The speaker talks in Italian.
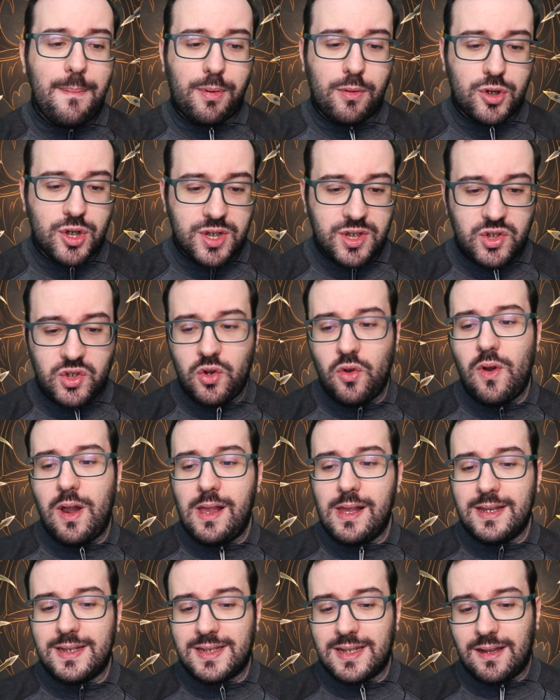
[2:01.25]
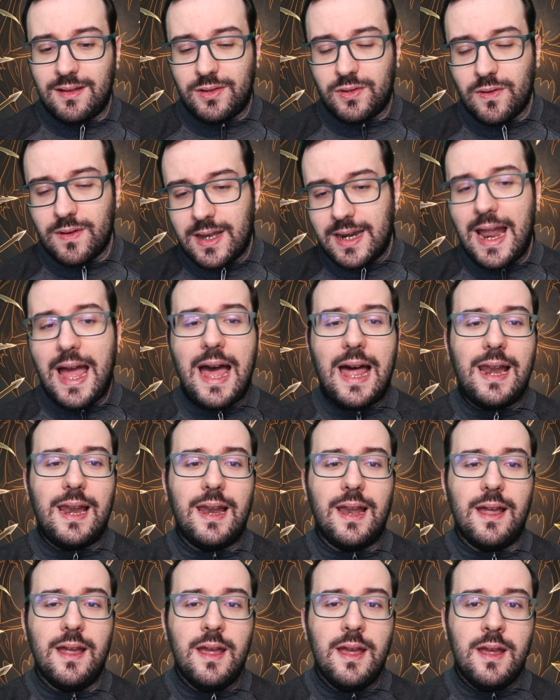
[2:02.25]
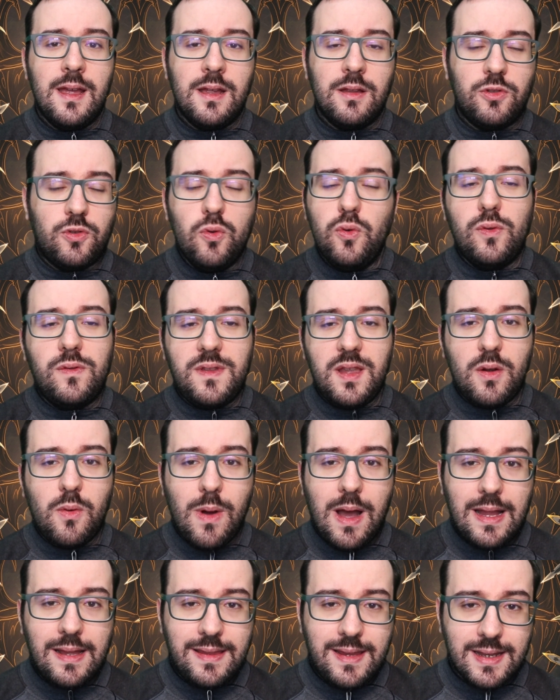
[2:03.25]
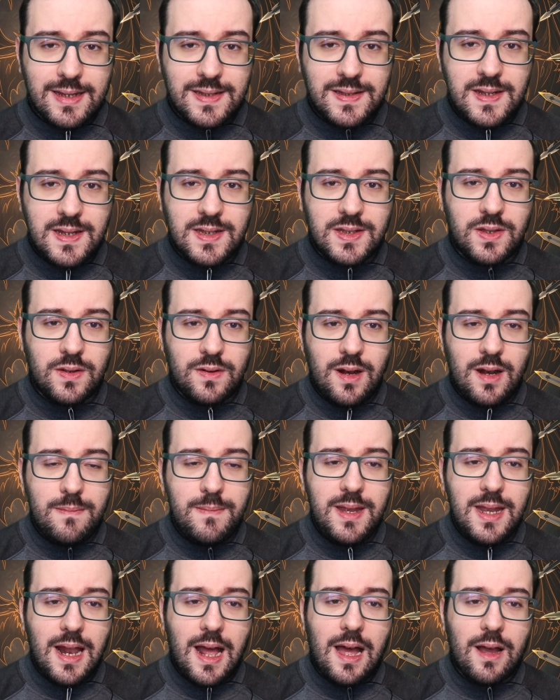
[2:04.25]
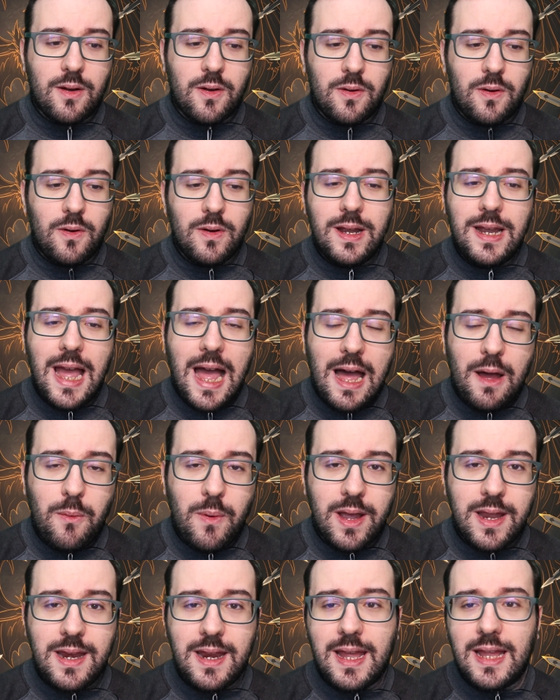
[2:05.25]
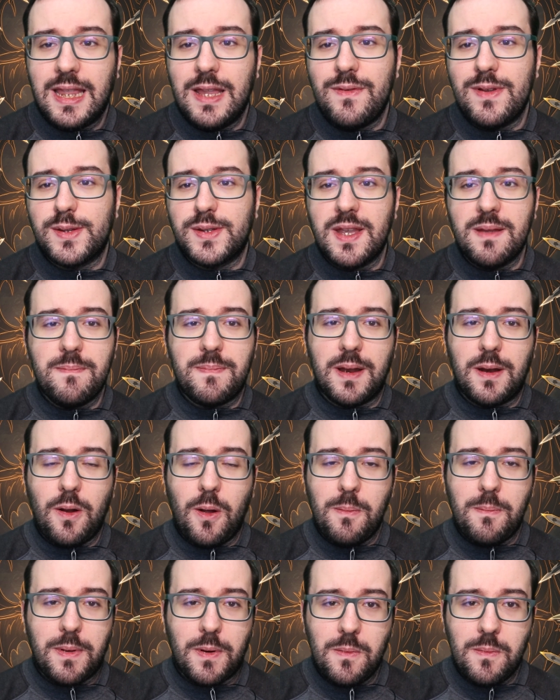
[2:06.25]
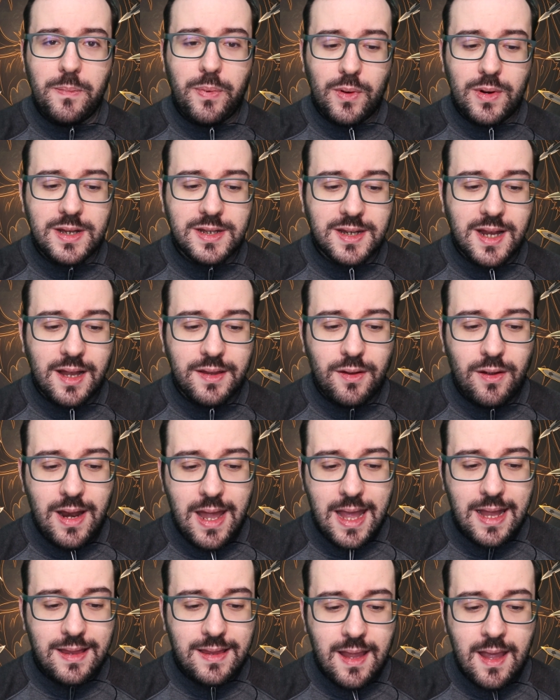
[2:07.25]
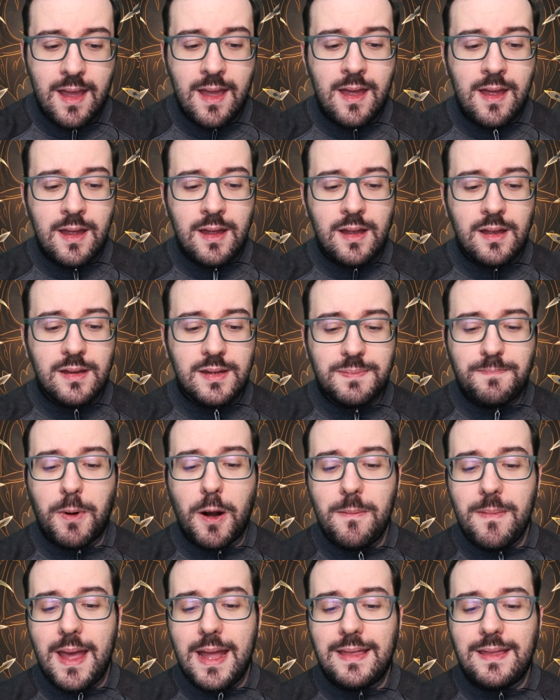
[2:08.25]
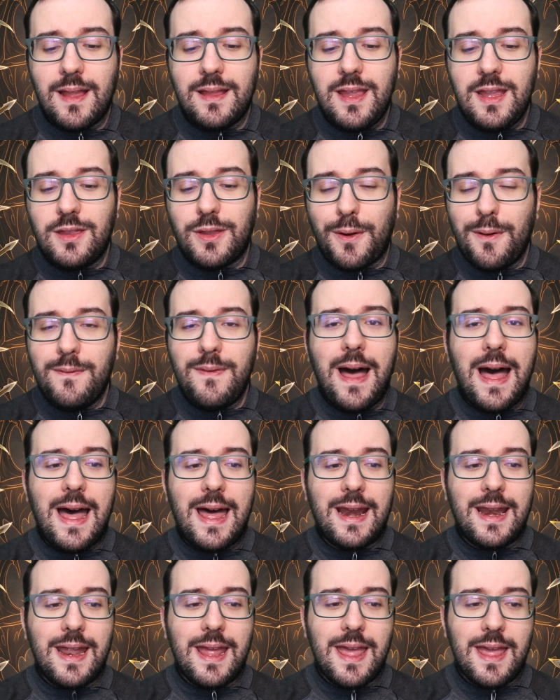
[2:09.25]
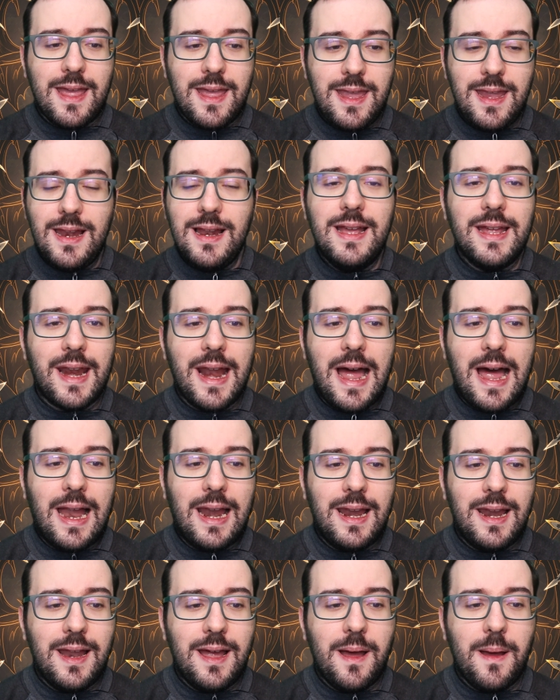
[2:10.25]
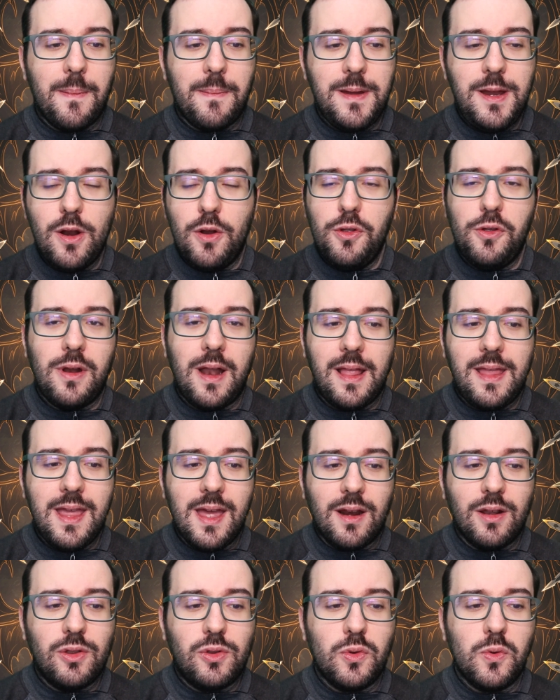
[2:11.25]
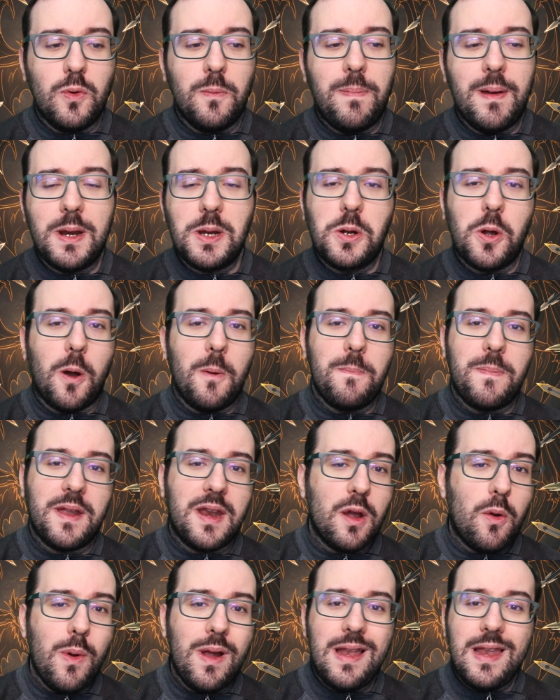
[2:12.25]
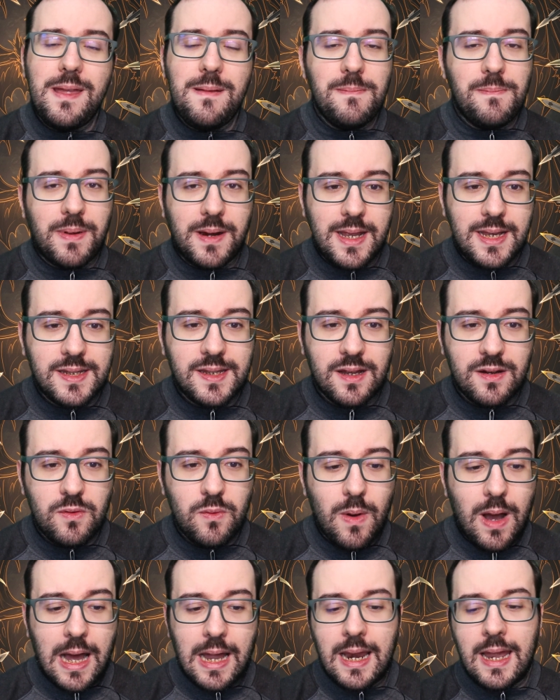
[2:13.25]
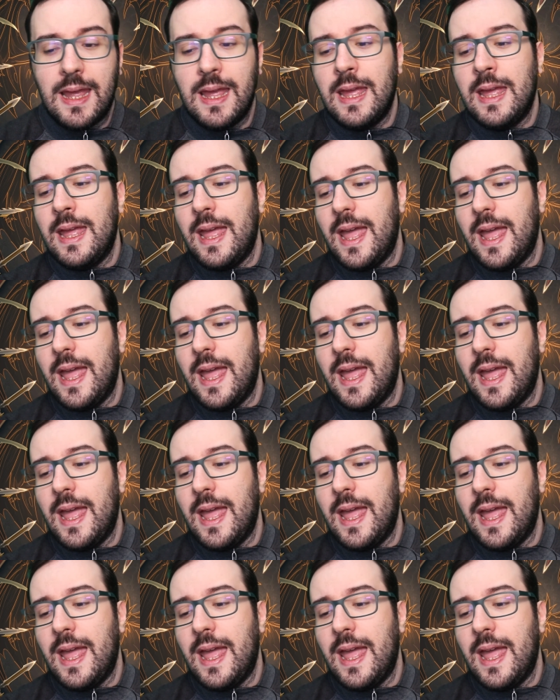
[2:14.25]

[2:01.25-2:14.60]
la processione del Santo Graal, tutti quanti assistono al miracolo, Gawain che deve sempre rompere un po' le scatolette, promette di trovare il Graal in onore di Artù per compiere quell'impresa annuale